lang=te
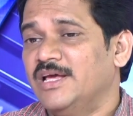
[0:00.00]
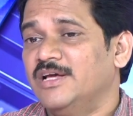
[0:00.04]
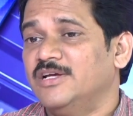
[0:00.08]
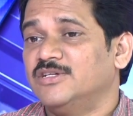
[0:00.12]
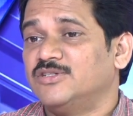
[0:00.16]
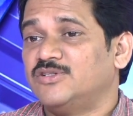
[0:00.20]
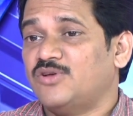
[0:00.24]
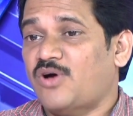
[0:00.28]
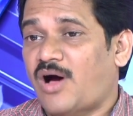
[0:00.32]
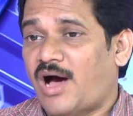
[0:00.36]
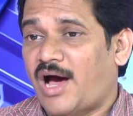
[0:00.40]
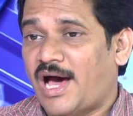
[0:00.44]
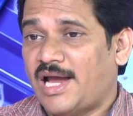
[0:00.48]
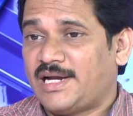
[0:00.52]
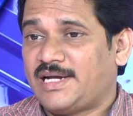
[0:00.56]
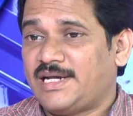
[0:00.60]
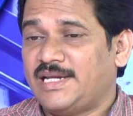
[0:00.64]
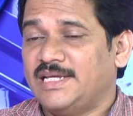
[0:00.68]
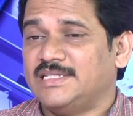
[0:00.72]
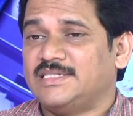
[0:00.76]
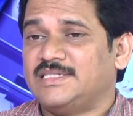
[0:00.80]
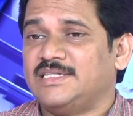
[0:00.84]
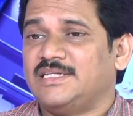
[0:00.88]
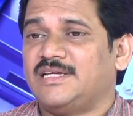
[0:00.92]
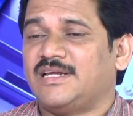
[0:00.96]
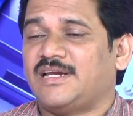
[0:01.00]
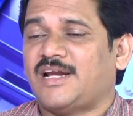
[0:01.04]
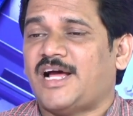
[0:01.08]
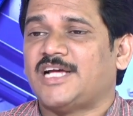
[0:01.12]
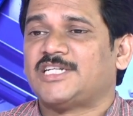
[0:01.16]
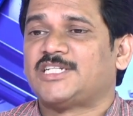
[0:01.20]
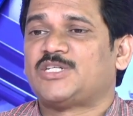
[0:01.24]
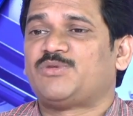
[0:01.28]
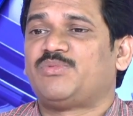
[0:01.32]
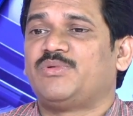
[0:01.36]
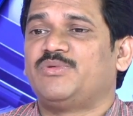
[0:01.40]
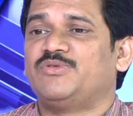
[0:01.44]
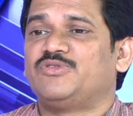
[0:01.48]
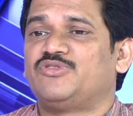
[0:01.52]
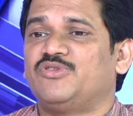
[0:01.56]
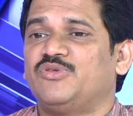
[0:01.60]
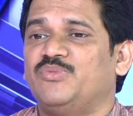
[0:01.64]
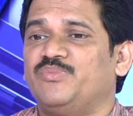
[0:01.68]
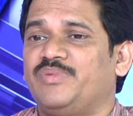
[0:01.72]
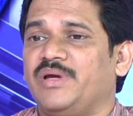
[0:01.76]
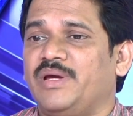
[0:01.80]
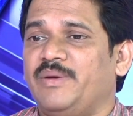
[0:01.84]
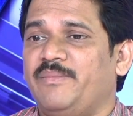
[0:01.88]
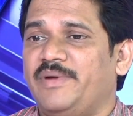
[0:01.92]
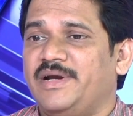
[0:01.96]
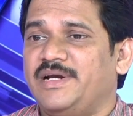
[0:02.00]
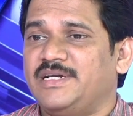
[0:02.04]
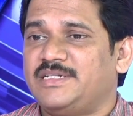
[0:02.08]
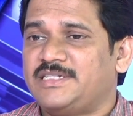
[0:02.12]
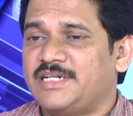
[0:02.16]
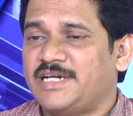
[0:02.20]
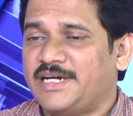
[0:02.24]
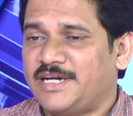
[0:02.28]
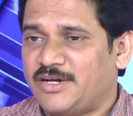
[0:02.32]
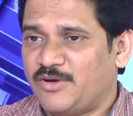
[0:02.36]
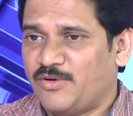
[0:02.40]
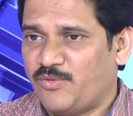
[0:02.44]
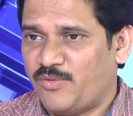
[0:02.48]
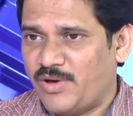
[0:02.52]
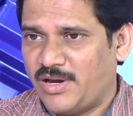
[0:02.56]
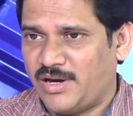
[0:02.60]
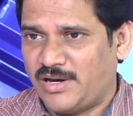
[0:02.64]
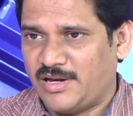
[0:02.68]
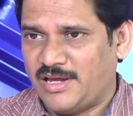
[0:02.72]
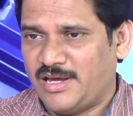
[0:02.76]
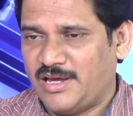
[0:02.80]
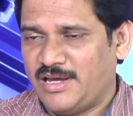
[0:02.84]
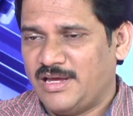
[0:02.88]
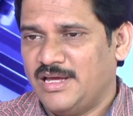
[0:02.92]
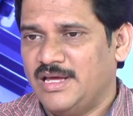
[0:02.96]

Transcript: సో ఆర్టీసీకి రాష్ట్ర ప్రభుత్వం పేమెంట్ చేయడం వలన